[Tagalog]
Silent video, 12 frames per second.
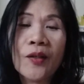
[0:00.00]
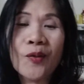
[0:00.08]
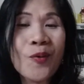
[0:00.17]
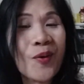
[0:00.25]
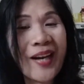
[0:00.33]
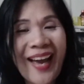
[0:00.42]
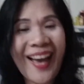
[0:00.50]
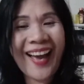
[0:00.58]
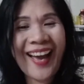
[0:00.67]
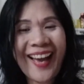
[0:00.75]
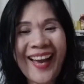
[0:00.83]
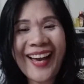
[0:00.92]

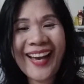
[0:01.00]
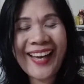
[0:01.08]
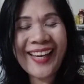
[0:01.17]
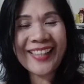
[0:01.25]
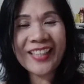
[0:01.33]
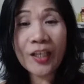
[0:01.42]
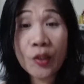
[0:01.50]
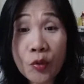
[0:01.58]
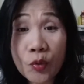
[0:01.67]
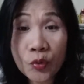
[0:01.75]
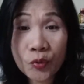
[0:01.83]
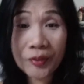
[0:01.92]
gulay na
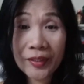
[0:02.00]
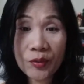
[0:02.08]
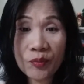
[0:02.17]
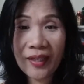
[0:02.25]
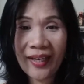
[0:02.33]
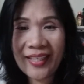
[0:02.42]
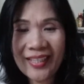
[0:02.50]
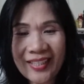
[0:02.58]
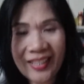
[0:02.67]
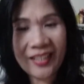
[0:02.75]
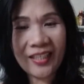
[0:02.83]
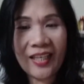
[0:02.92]
lulutuin ko guys
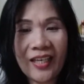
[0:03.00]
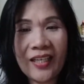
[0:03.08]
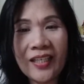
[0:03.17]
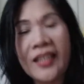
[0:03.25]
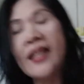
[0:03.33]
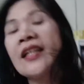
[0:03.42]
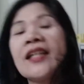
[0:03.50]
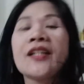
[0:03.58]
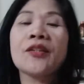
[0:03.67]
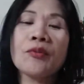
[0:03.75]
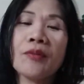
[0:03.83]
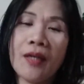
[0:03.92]
kaya
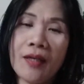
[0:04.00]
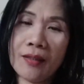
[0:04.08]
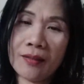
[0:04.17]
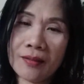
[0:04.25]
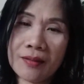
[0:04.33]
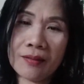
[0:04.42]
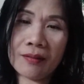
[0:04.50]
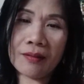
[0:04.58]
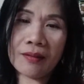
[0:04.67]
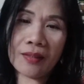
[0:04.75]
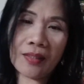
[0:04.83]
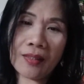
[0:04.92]
ito guys,
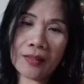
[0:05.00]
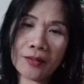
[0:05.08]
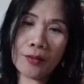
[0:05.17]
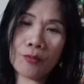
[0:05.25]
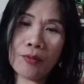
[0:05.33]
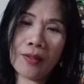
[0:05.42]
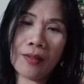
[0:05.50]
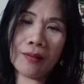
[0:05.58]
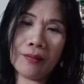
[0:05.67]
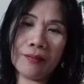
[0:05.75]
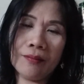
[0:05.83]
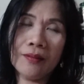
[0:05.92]
kararating ko
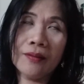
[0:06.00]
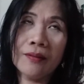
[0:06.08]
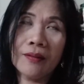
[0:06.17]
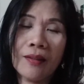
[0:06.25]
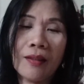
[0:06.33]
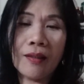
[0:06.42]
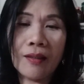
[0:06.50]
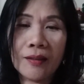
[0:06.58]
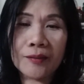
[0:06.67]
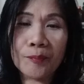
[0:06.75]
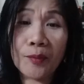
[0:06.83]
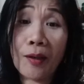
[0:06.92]
lang
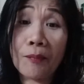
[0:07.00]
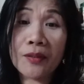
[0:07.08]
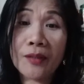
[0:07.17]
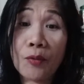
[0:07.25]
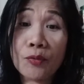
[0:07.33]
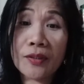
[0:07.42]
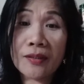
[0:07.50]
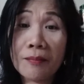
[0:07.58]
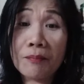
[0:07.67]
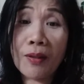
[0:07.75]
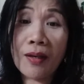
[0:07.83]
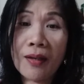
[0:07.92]
at maraming tao sa
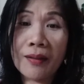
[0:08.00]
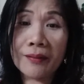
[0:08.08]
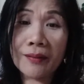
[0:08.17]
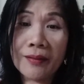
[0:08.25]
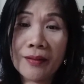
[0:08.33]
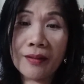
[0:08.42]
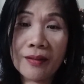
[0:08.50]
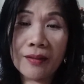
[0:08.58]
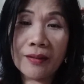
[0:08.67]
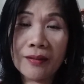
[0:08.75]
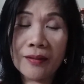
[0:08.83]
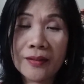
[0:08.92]
simbahan
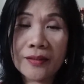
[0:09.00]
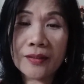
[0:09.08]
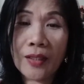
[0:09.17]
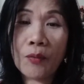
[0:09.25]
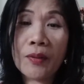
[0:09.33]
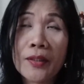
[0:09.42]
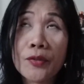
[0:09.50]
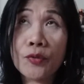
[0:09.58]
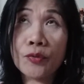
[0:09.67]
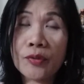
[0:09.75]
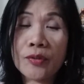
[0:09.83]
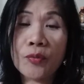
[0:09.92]
kaya sawa ng
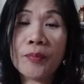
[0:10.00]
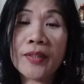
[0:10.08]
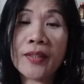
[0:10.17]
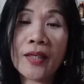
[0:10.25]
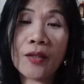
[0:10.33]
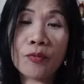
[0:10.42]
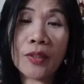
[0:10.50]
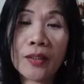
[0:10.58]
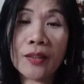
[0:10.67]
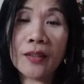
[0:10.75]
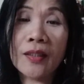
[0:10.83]
Diyos, humingi ako ng